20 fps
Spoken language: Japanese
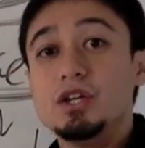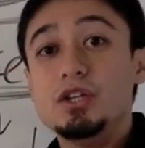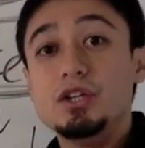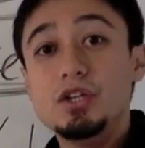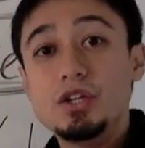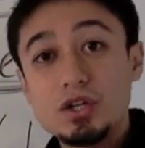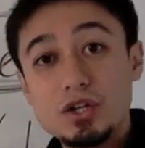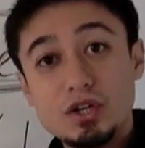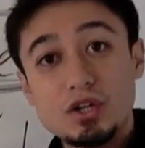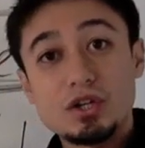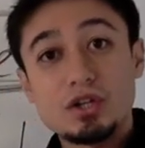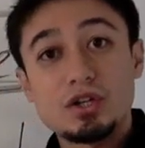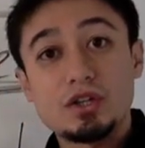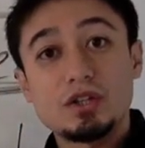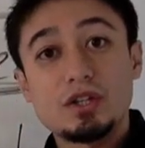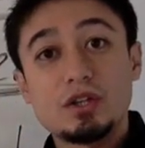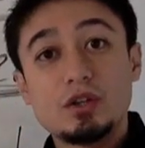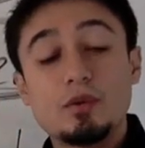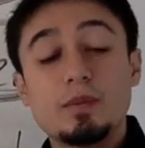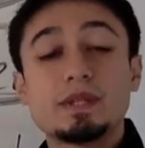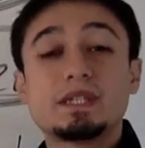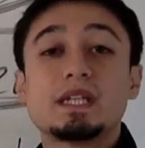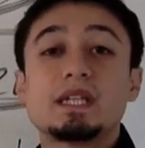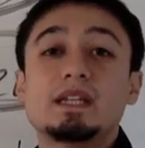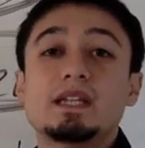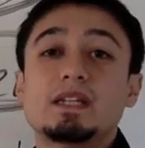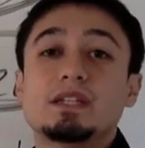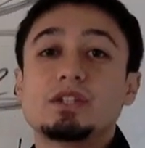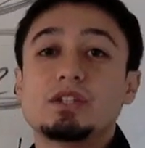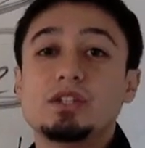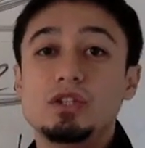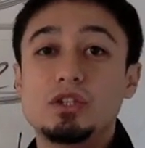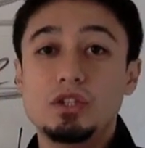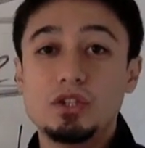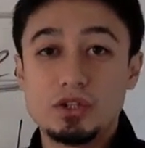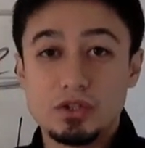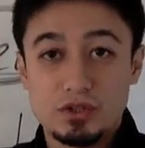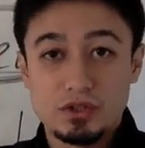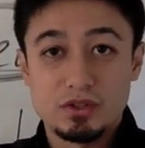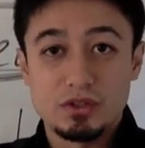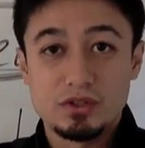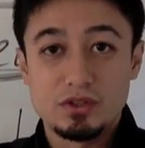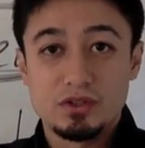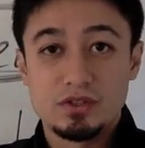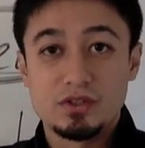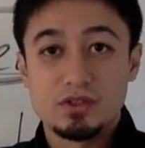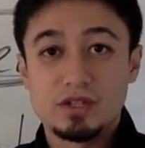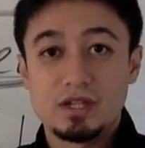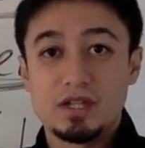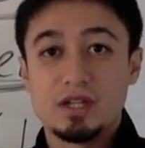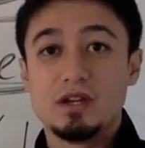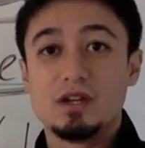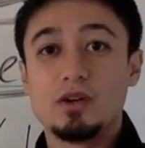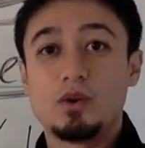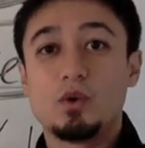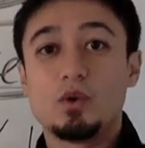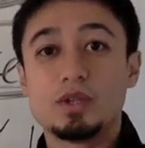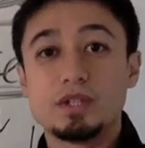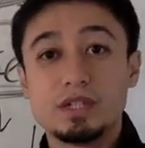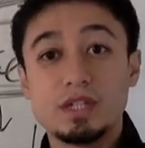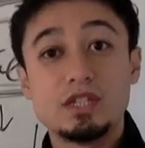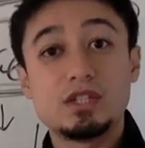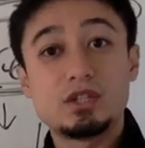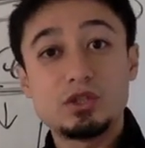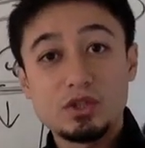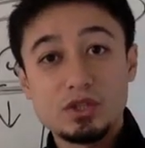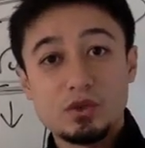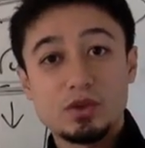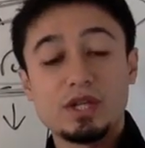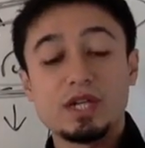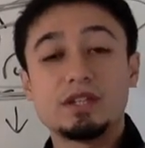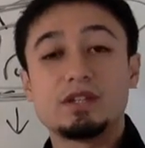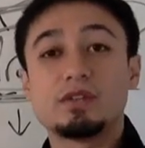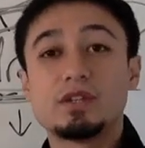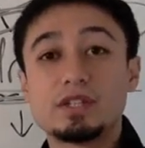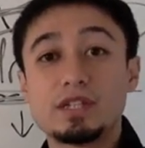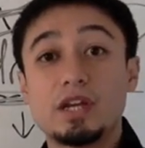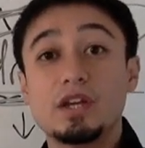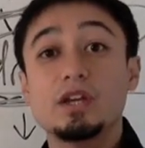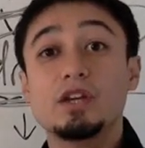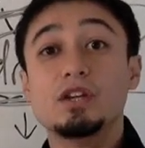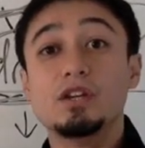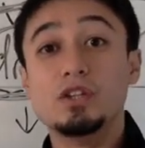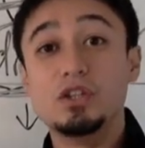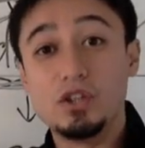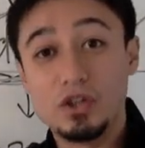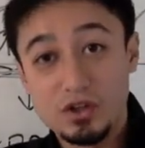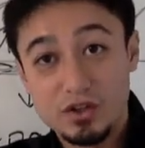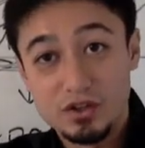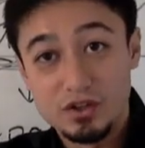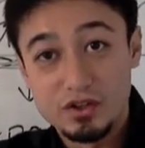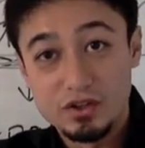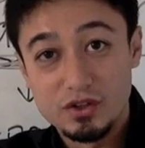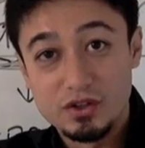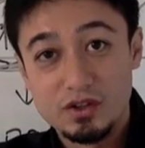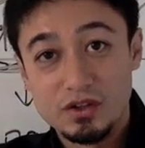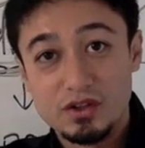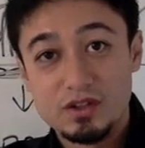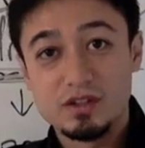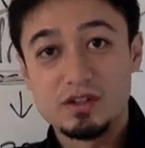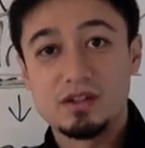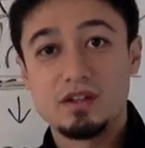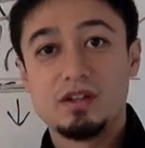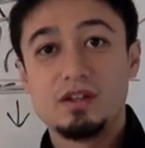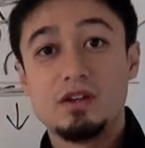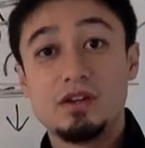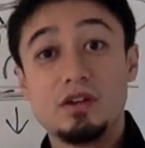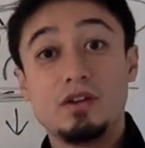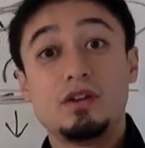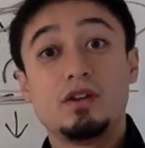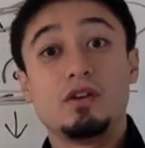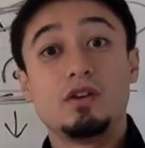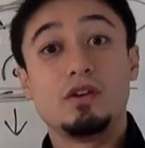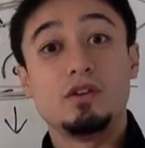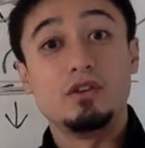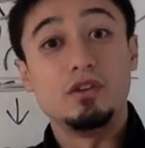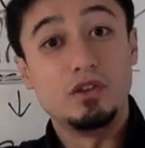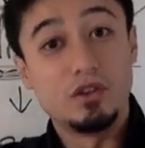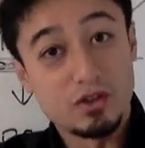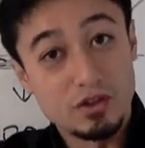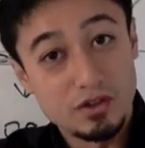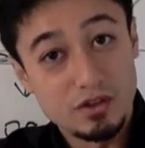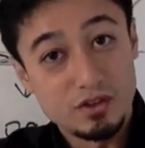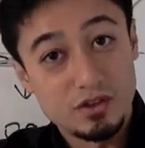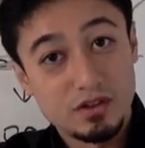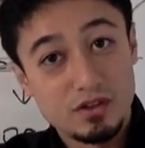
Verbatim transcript: your って伸ばさないんです。your. こうです。一緒にこれやってください。your. your.